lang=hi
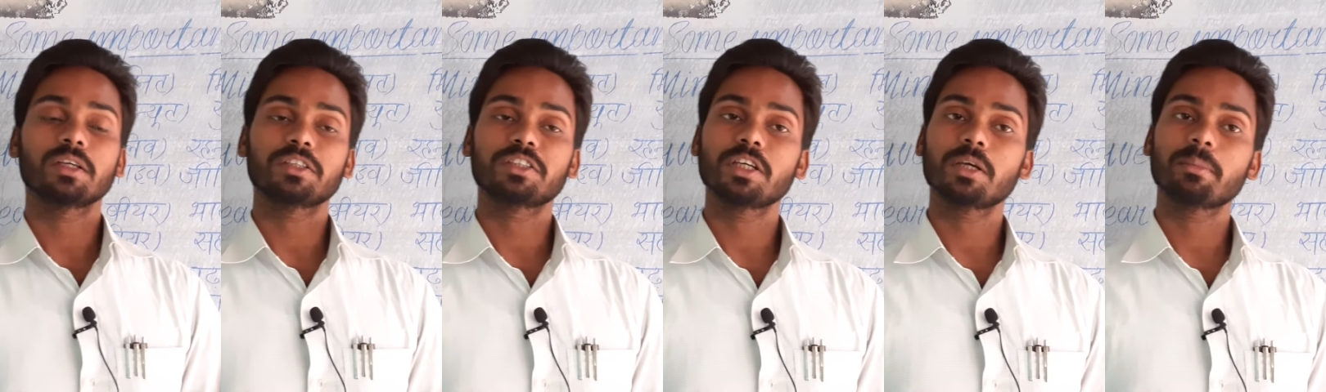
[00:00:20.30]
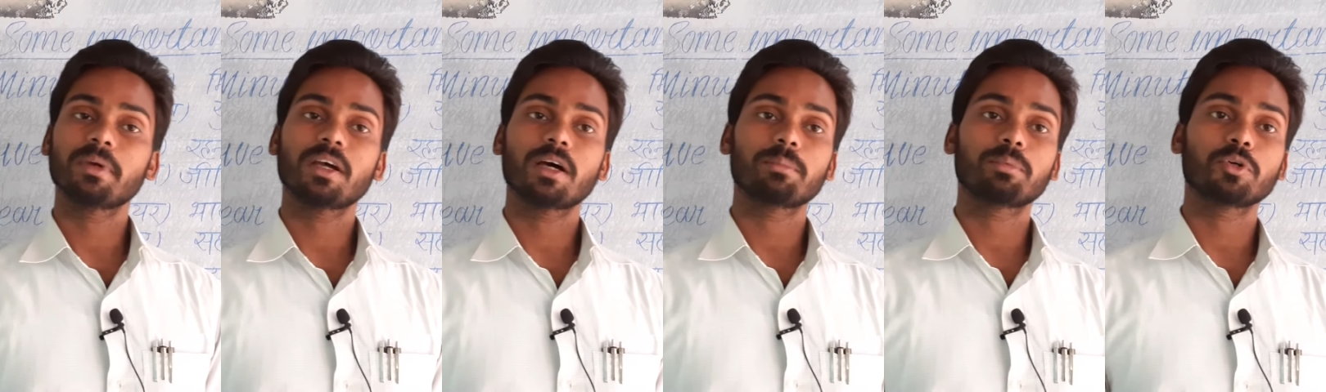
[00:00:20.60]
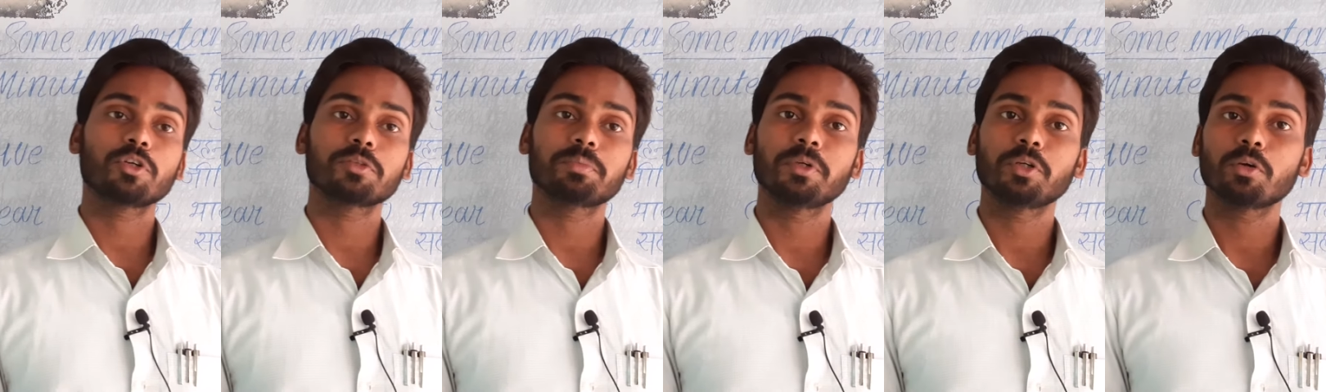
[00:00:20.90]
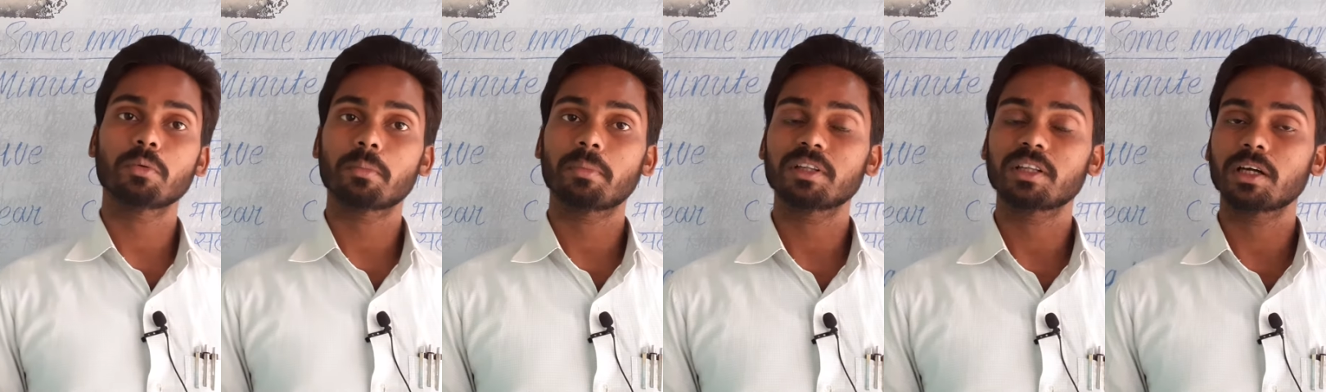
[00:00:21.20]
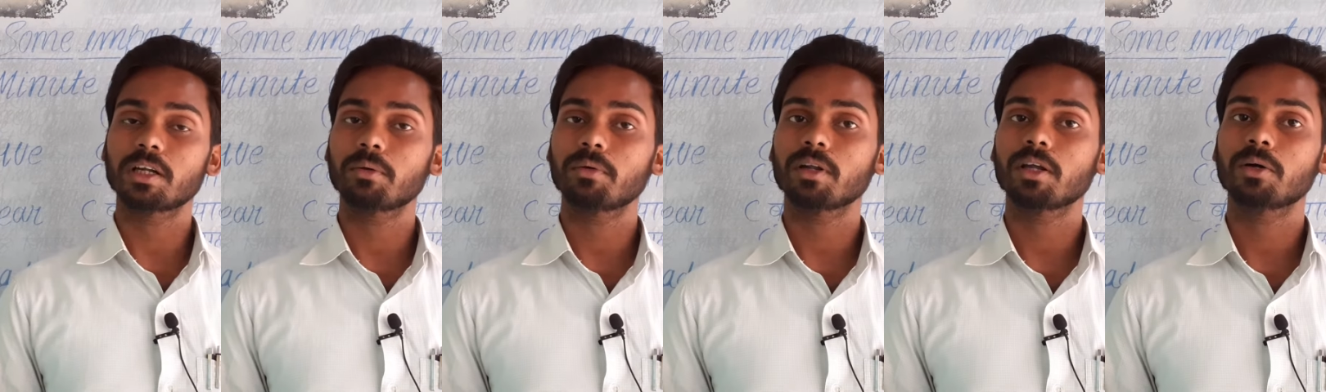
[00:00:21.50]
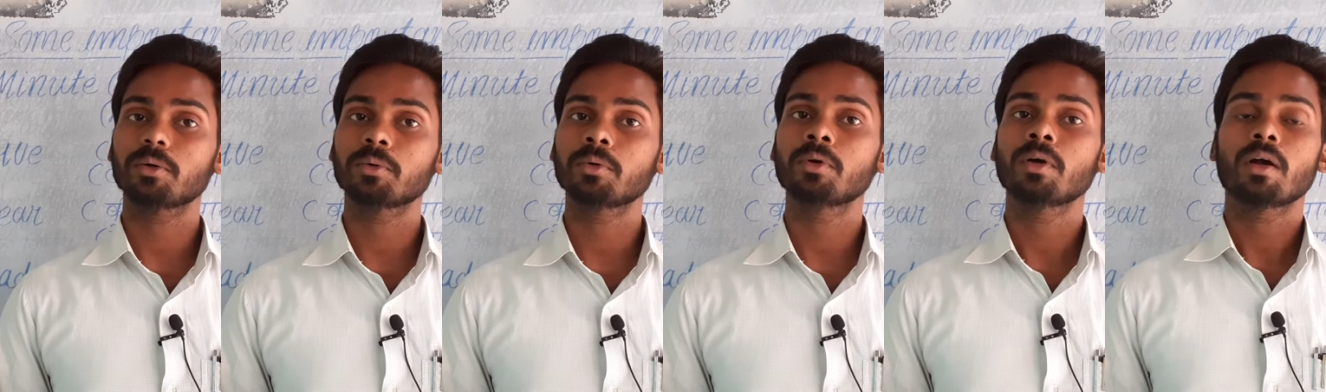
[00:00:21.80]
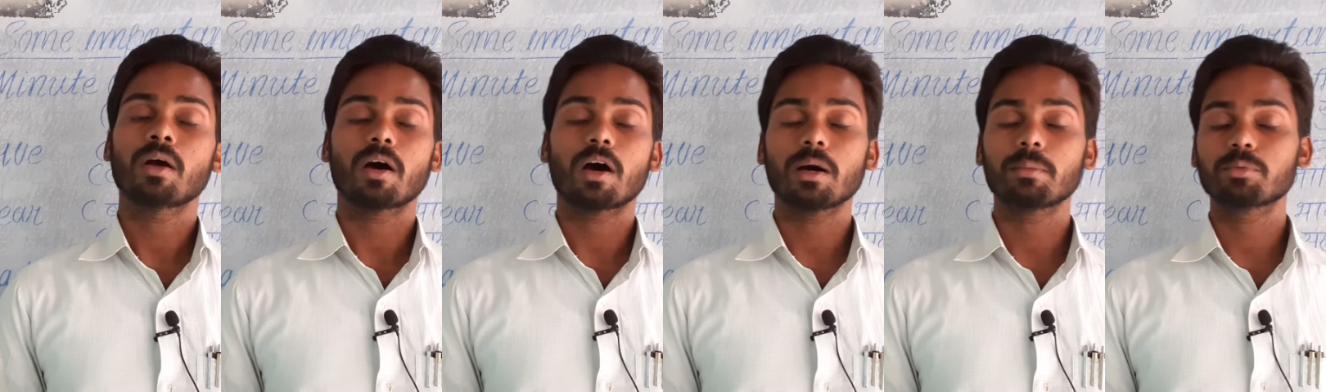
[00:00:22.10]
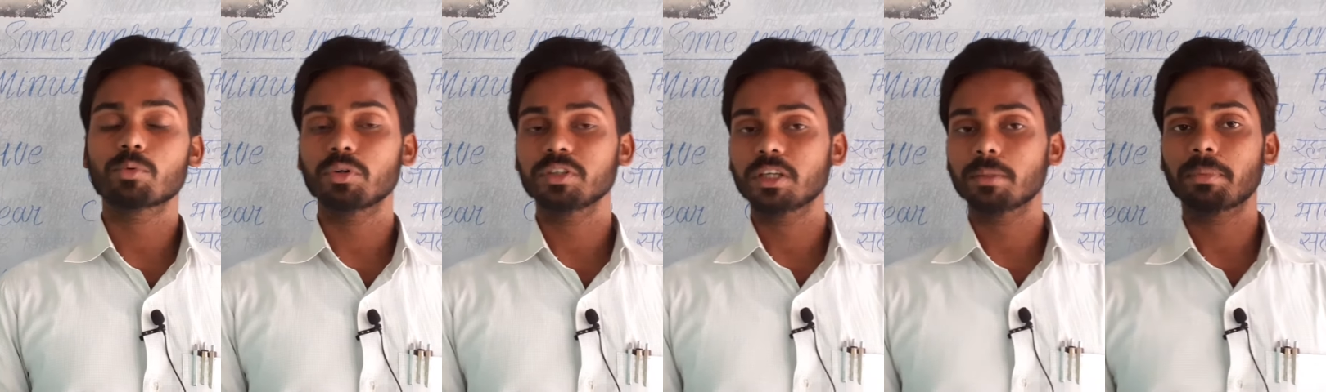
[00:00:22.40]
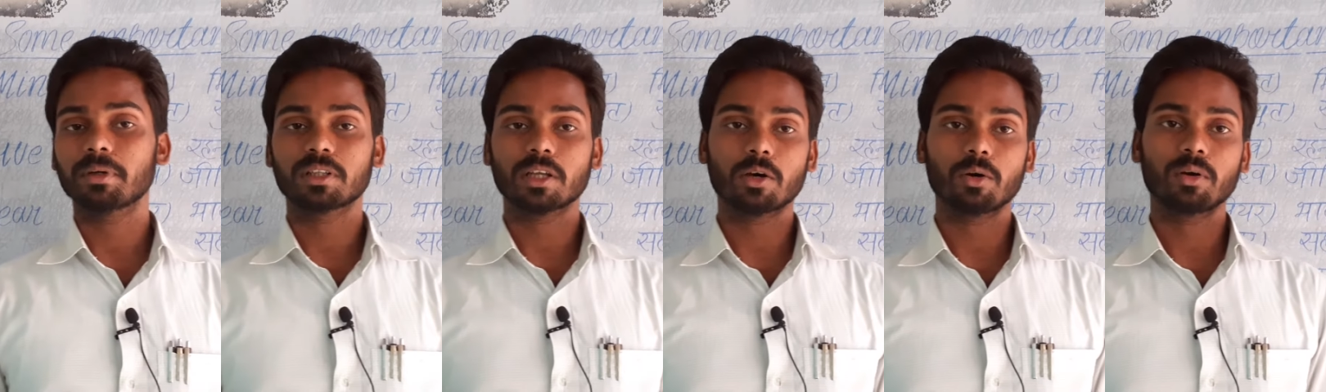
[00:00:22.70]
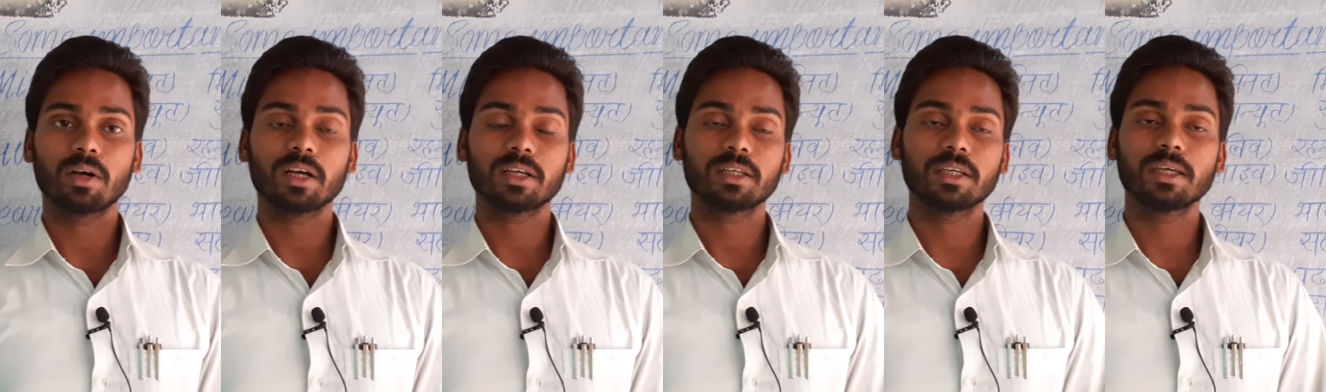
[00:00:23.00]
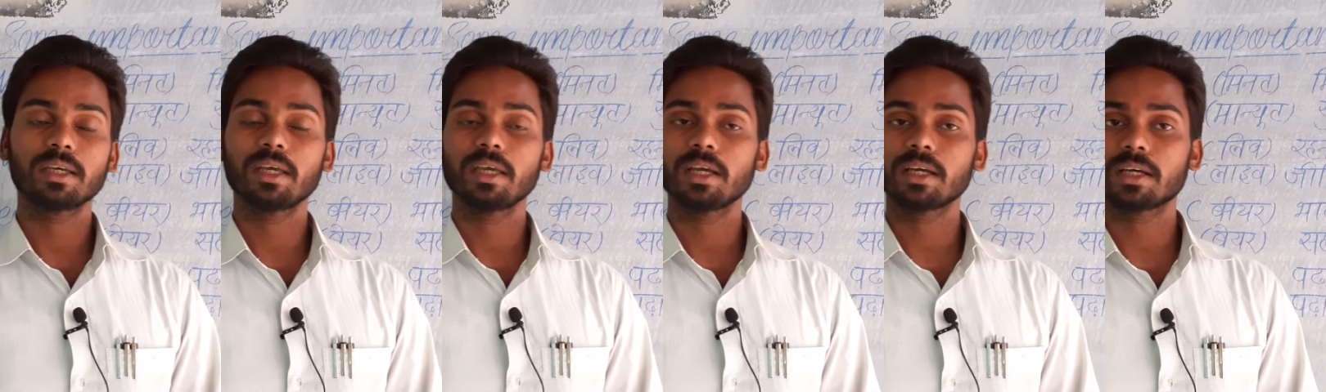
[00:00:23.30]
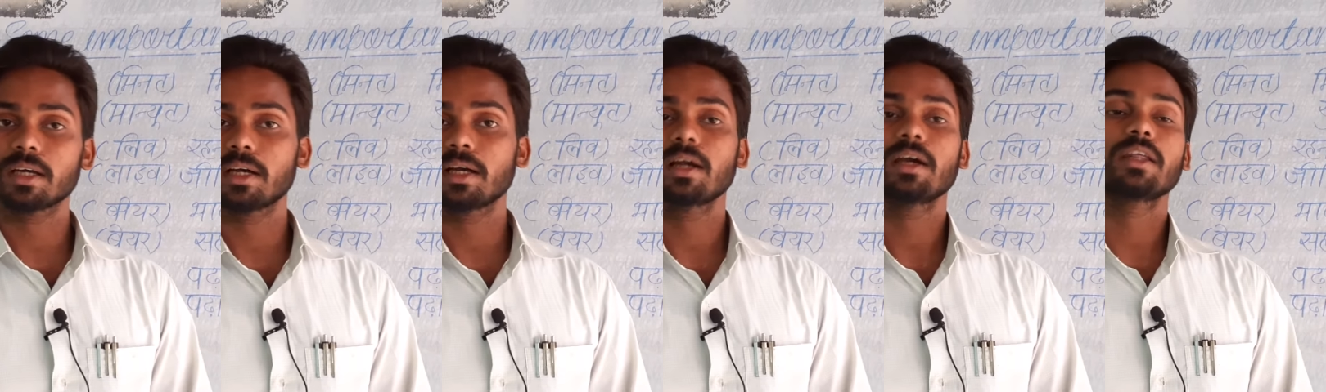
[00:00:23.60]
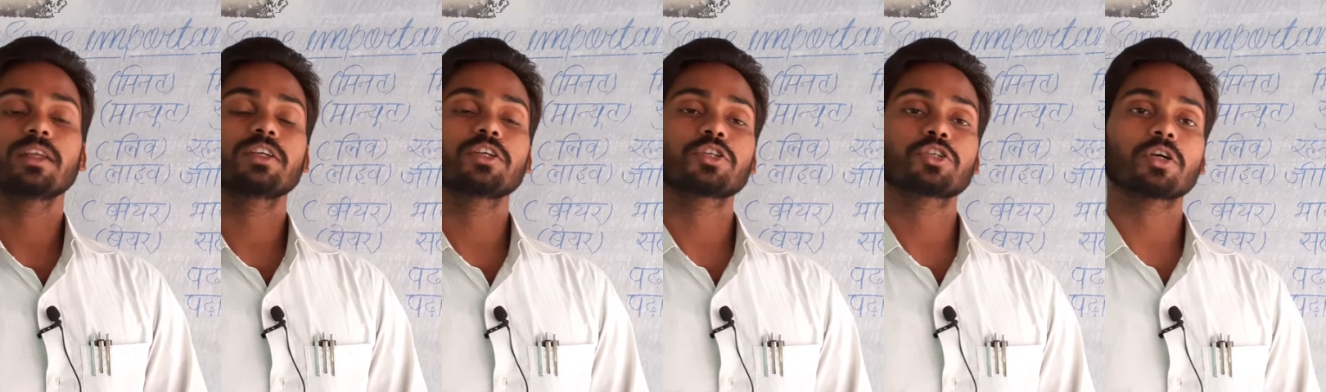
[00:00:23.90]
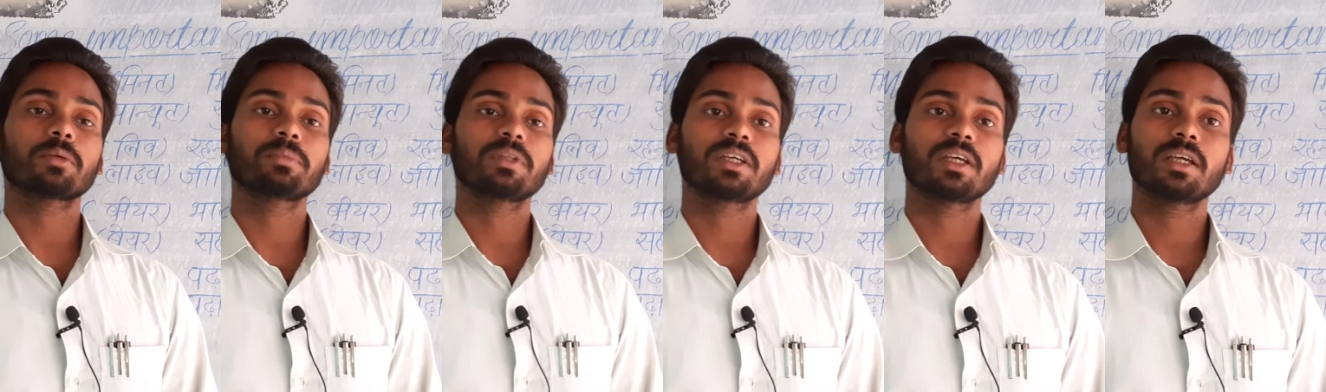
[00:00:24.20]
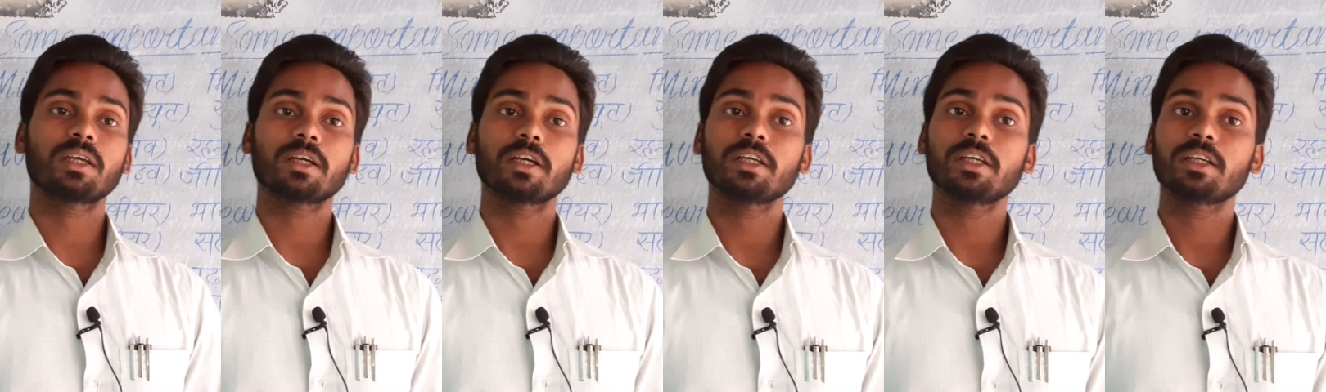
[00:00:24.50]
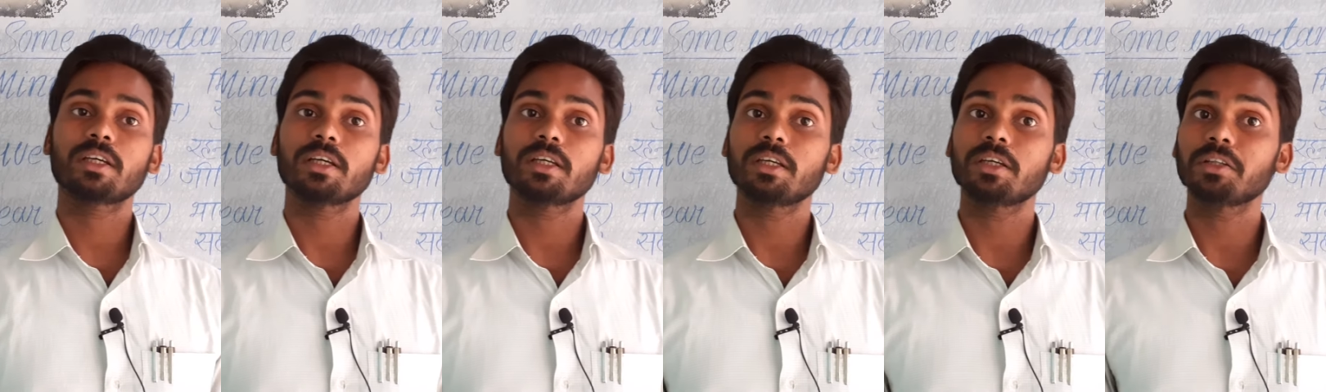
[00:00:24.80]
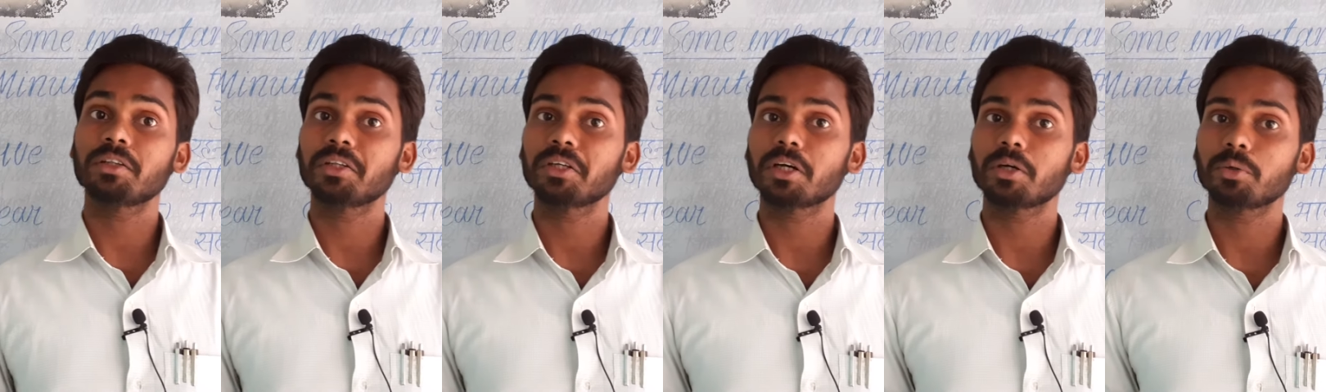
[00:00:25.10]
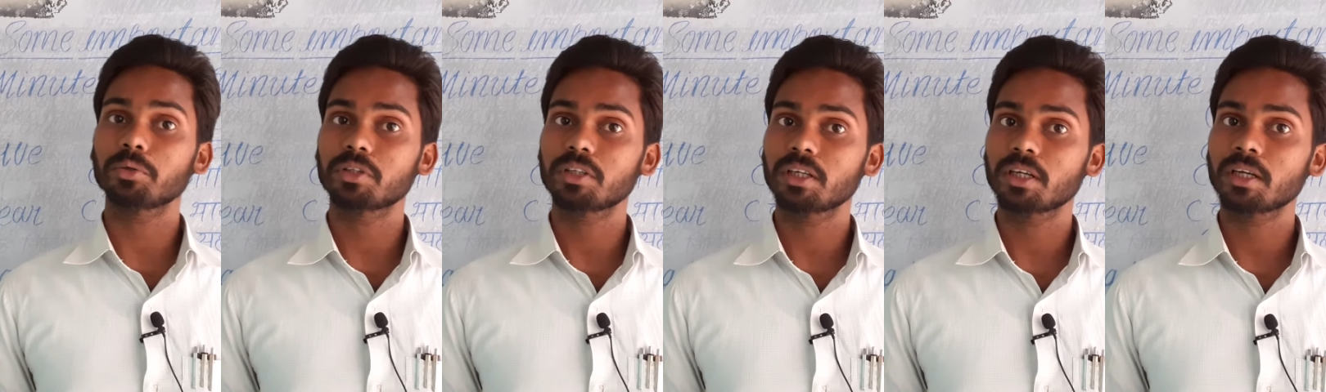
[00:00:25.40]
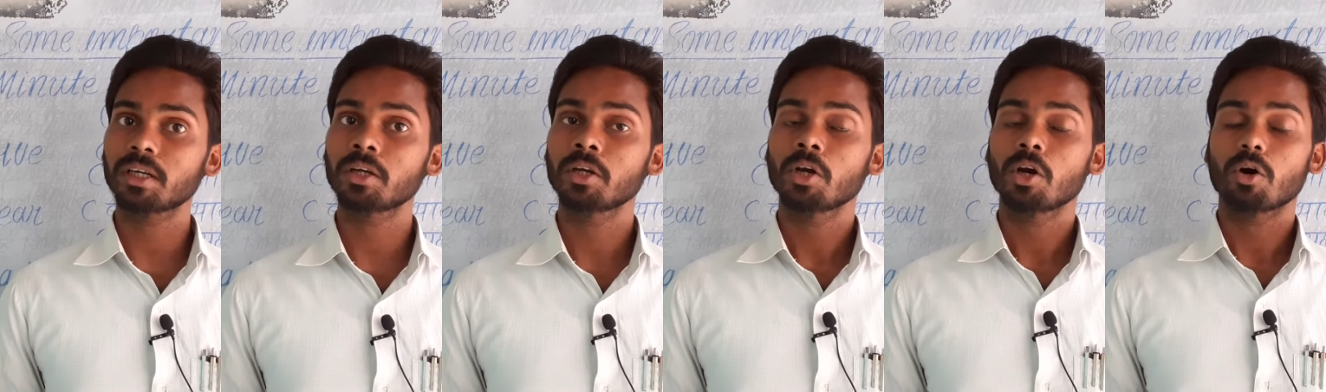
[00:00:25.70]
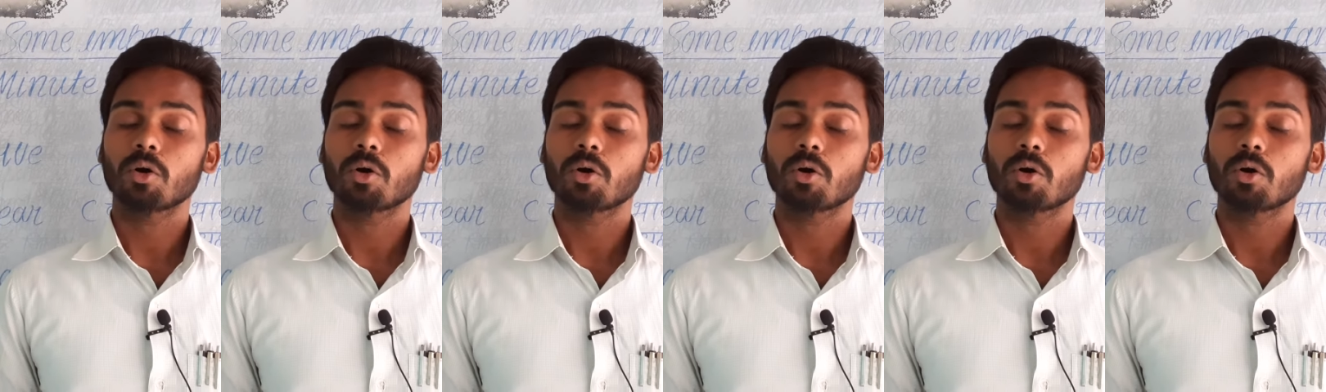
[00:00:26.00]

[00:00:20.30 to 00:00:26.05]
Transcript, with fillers: ये मैं आपको इस वीडियो में बताने वाला हूँ आपको ये पता होगा कि एक अंग्रेजी शब्द की कई कई हिंदियाँ होती है